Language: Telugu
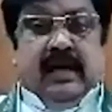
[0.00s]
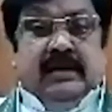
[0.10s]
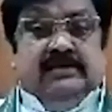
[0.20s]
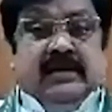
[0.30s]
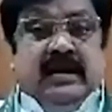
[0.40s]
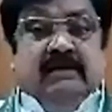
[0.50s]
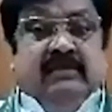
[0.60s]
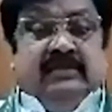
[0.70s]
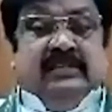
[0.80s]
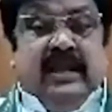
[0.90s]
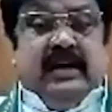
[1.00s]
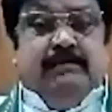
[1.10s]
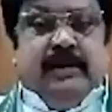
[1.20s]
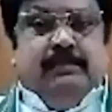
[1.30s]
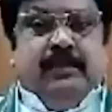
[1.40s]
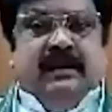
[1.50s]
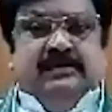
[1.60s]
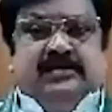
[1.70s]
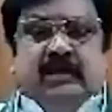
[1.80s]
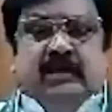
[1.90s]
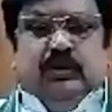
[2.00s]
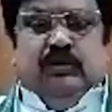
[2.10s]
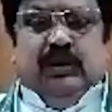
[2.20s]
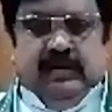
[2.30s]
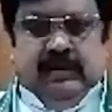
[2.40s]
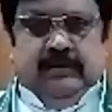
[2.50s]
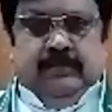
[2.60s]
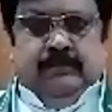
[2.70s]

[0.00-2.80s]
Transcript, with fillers: రాజ్యాంగ వ్యతిరేక పరిపాలన సాగుతూ ఉన్నది